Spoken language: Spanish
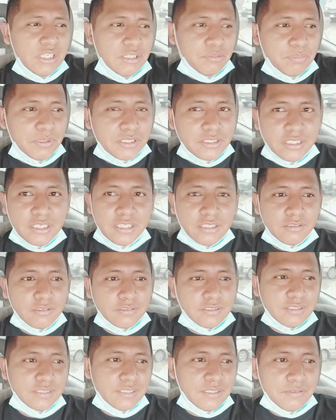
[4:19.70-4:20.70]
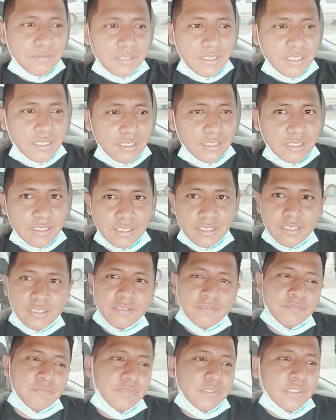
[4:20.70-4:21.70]
10 mm, pesitos, está bien, le
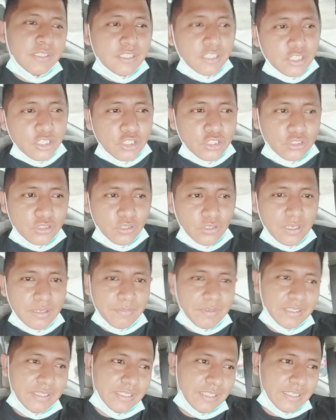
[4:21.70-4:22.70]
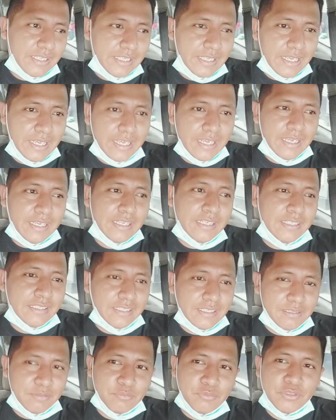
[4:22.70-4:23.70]
dije. Solamente que
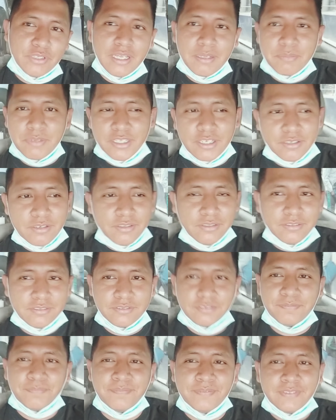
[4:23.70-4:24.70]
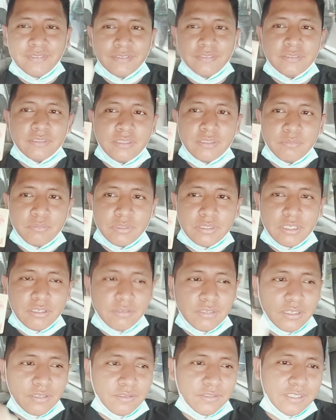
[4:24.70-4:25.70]
el muy amigo me
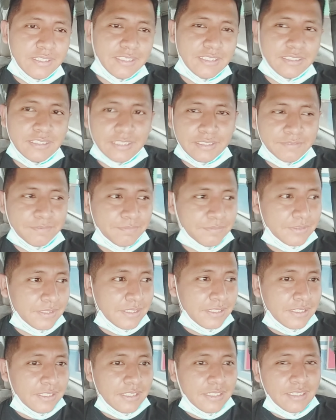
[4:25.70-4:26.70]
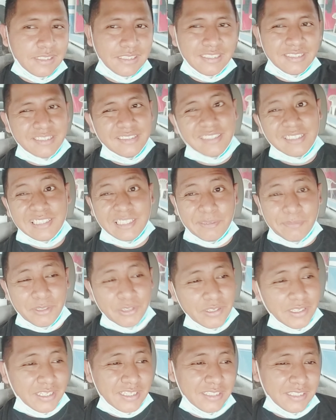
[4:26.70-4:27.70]
trajo una nota de 100. En este
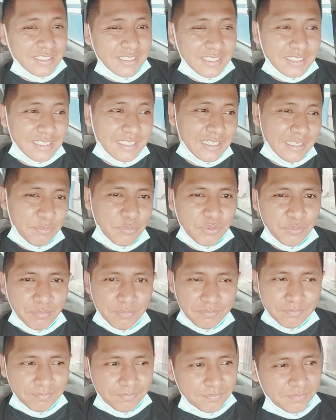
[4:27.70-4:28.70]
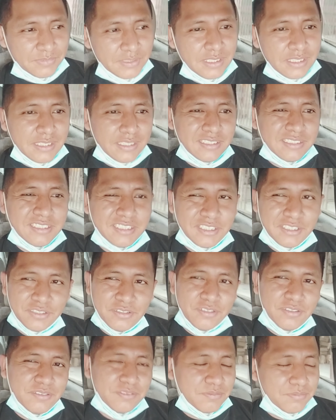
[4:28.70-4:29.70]
trabajo hay que tener cambio. Si
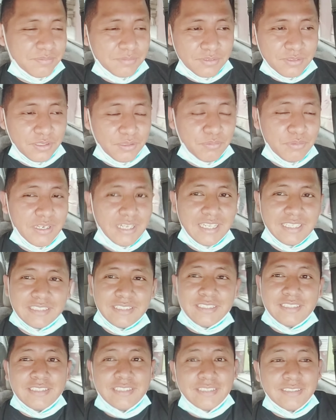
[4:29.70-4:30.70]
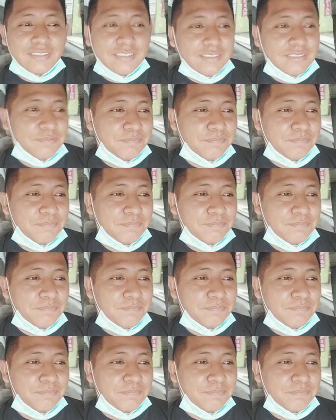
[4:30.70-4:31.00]
no, ¿cómo le haces?